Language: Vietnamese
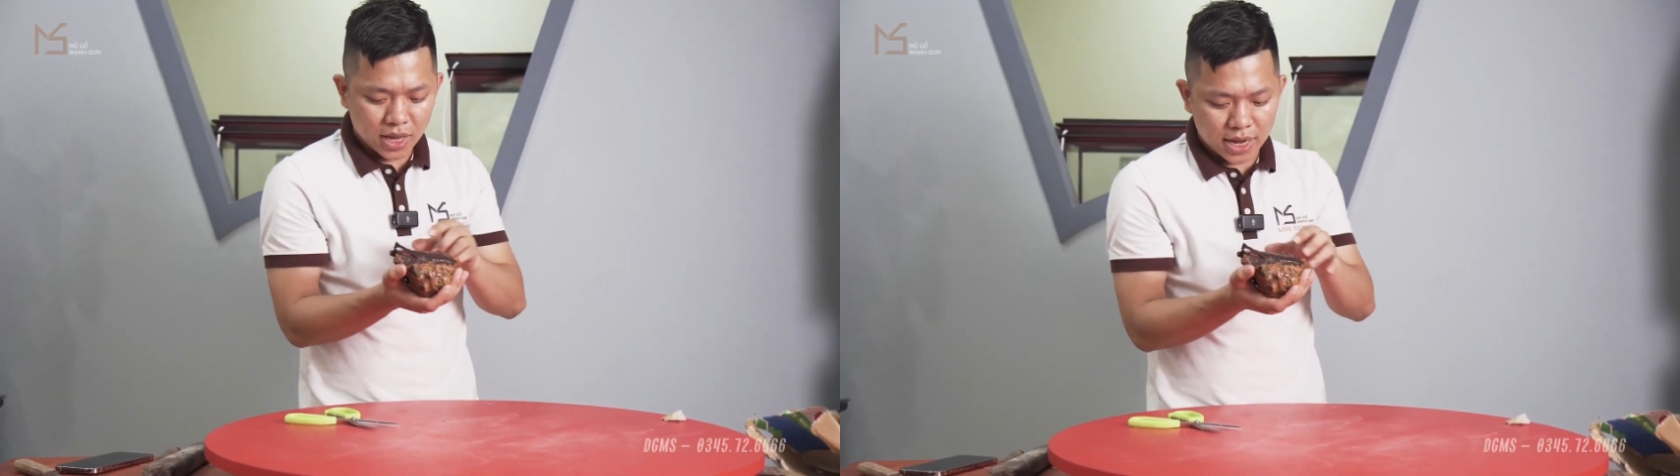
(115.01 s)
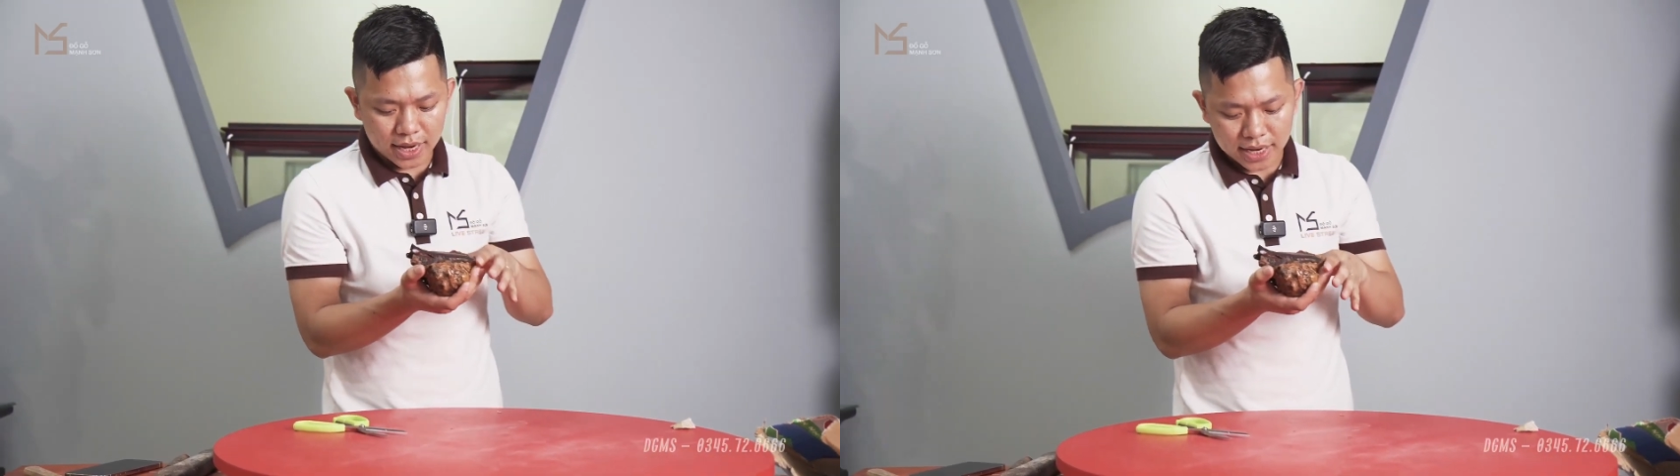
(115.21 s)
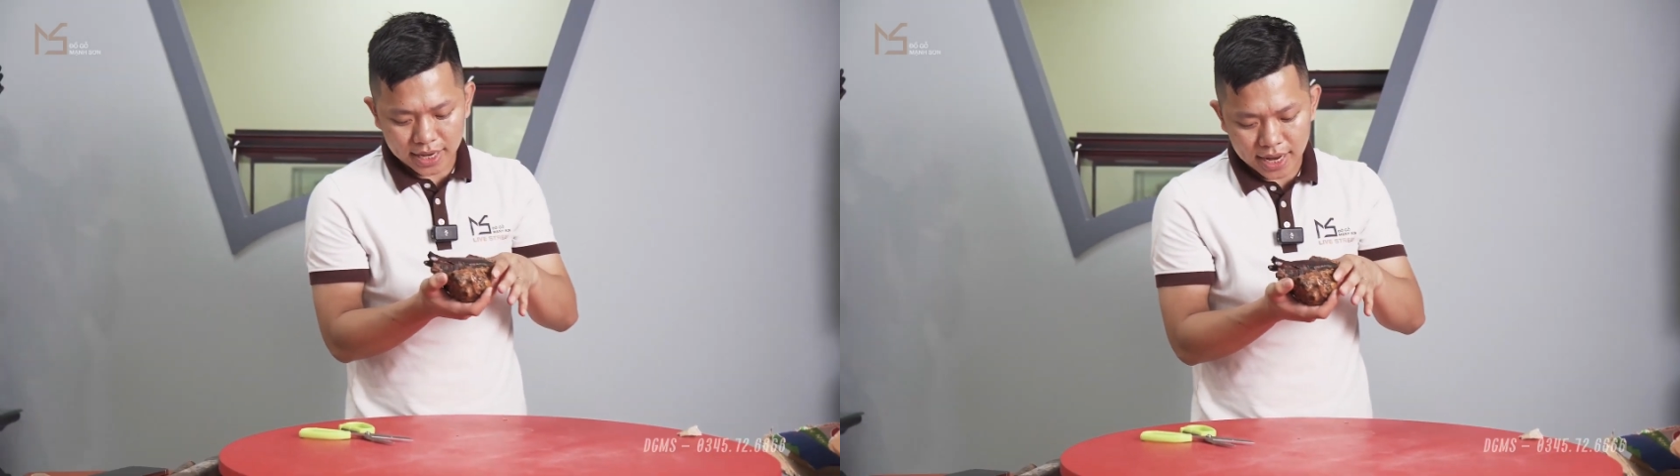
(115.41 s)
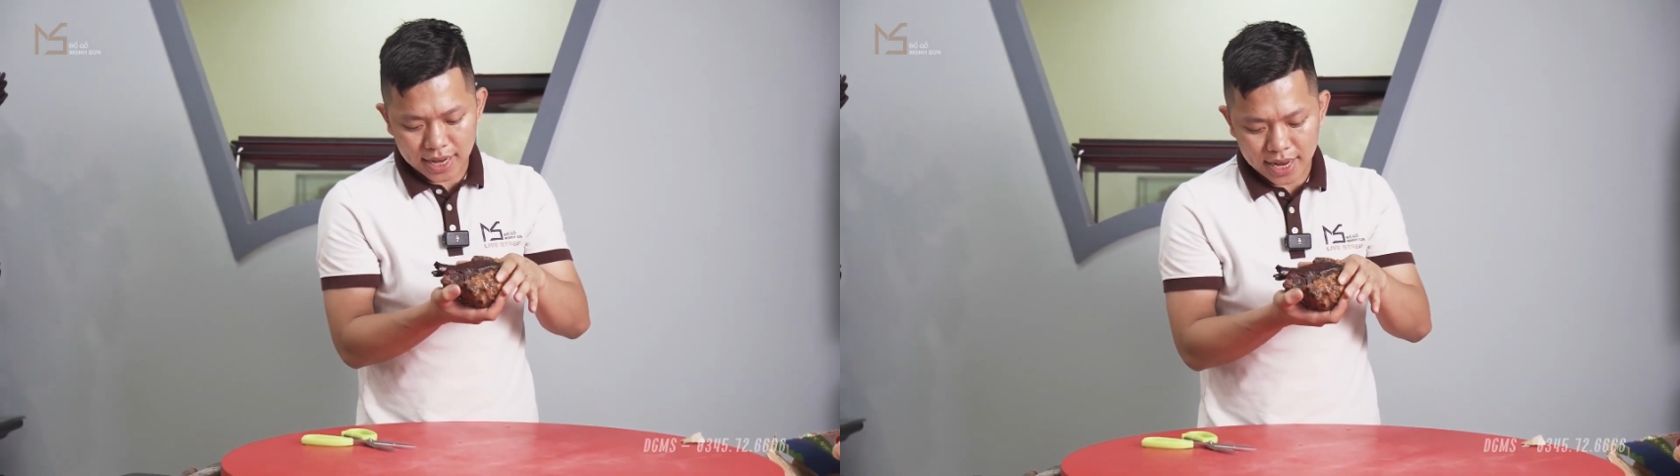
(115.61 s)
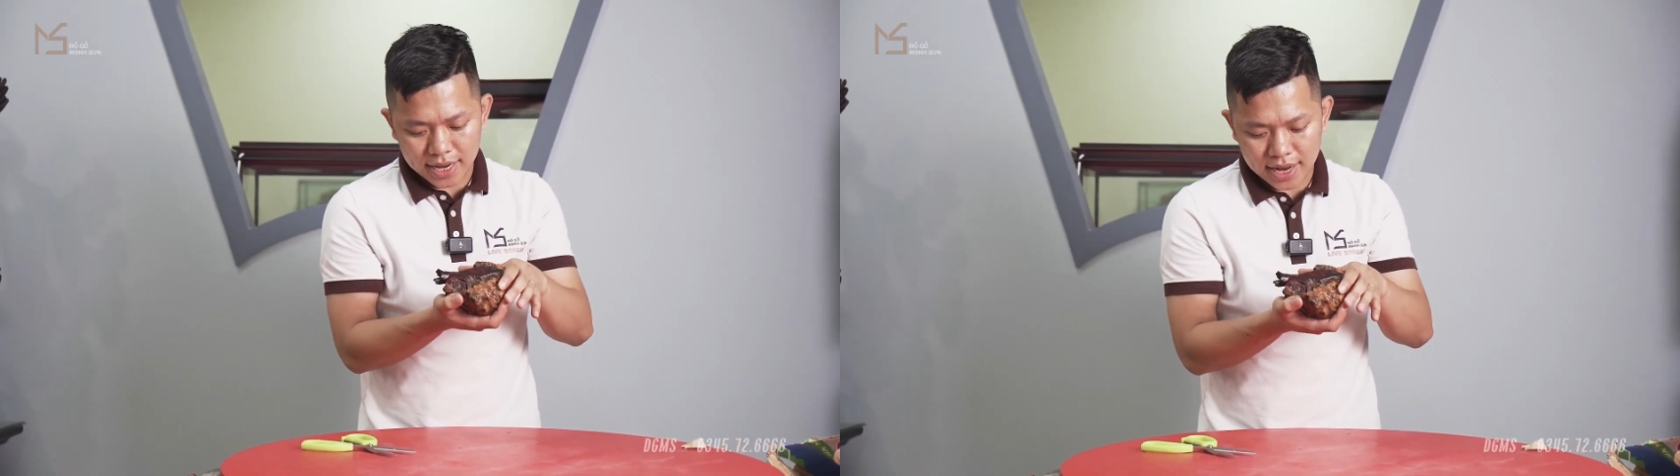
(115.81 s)
cái cái cái
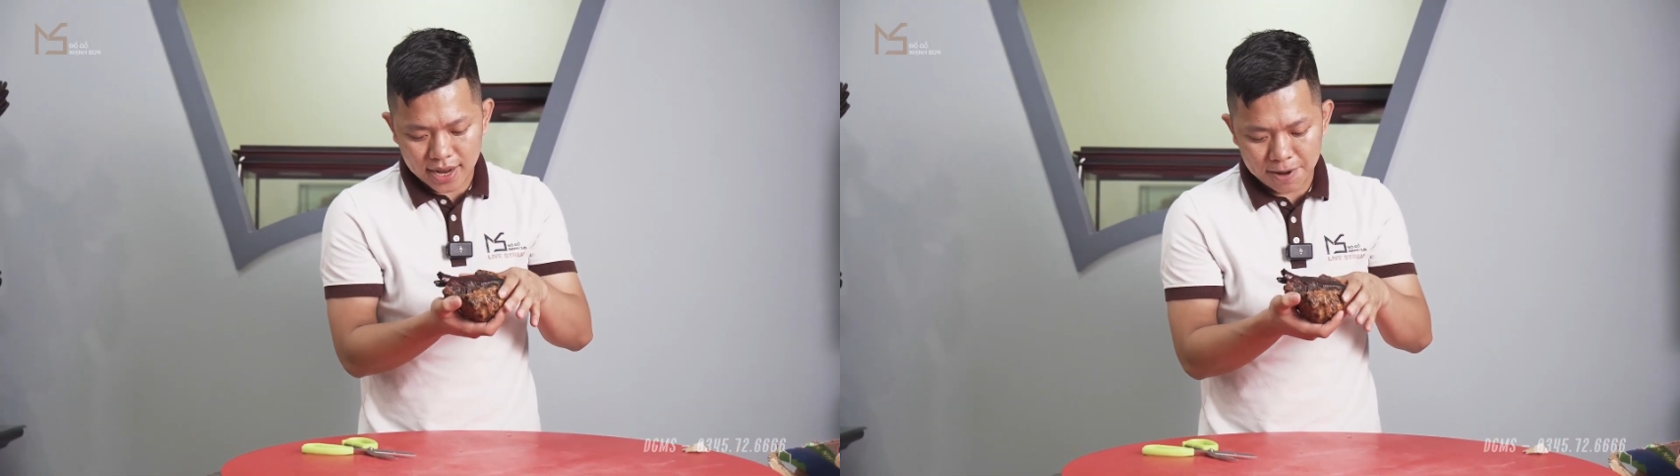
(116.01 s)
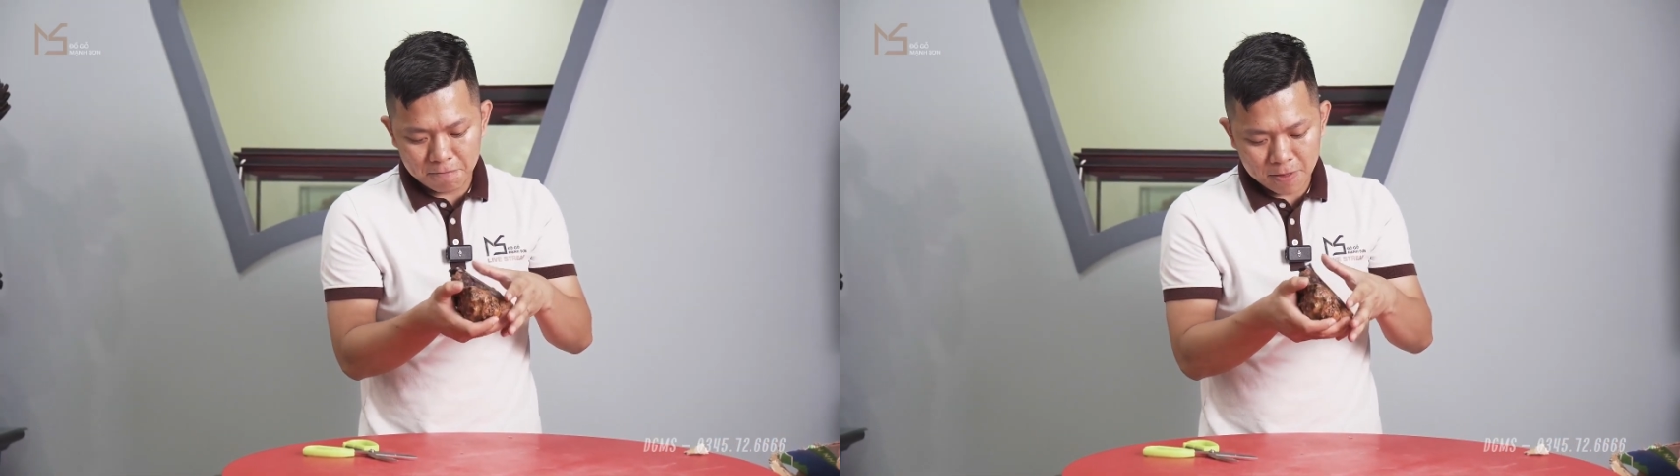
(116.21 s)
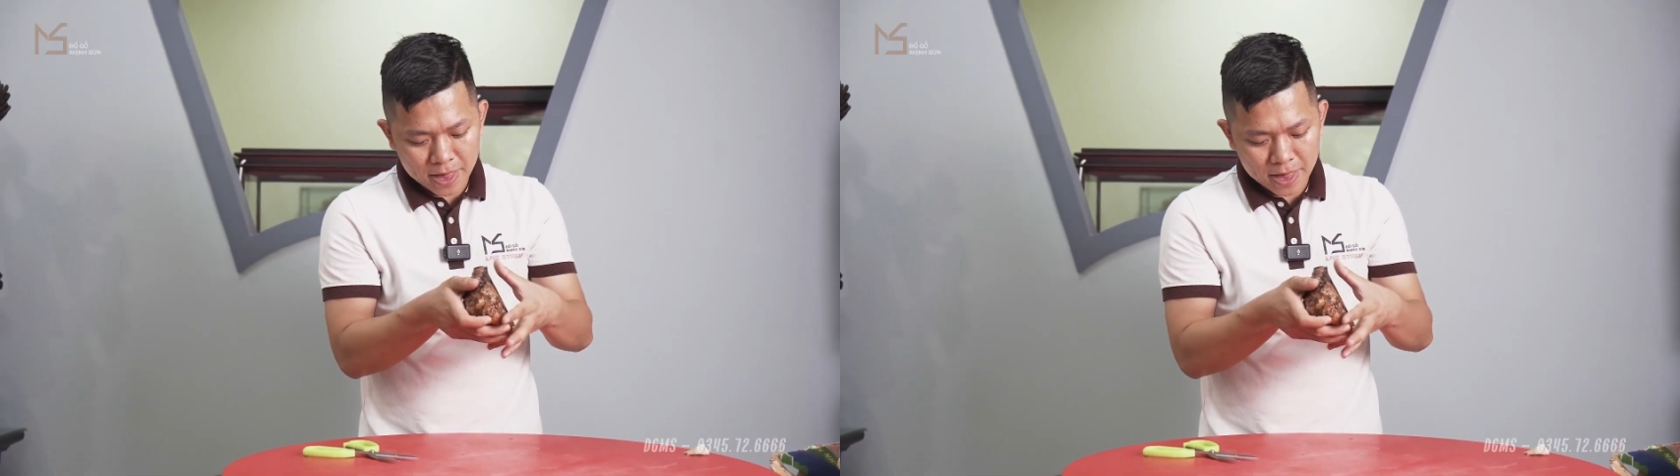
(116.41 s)
cái à,